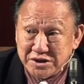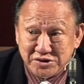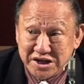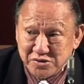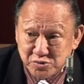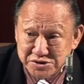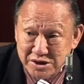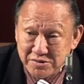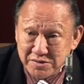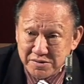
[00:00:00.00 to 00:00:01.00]
到天主
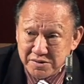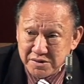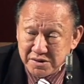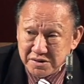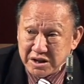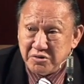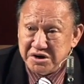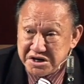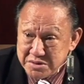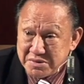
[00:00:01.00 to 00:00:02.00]
教，那么
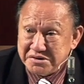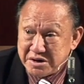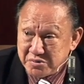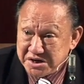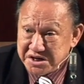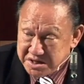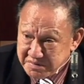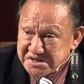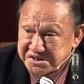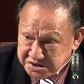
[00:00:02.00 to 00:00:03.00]
你们认为你
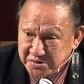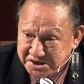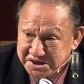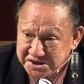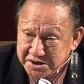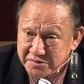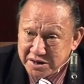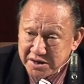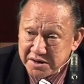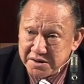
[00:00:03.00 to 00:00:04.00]
们是有合一的
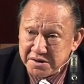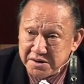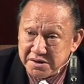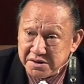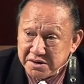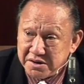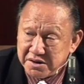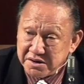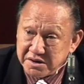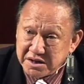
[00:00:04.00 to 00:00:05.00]
吗？
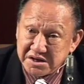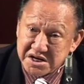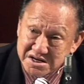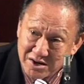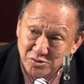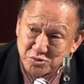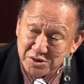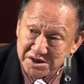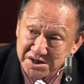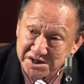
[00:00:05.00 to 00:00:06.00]
那你告诉
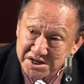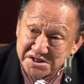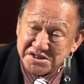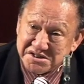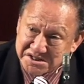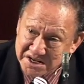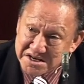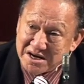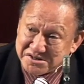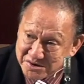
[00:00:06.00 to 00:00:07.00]
我，你是怎
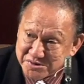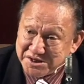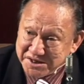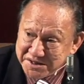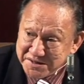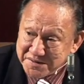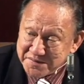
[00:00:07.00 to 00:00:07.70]
样叫做合一？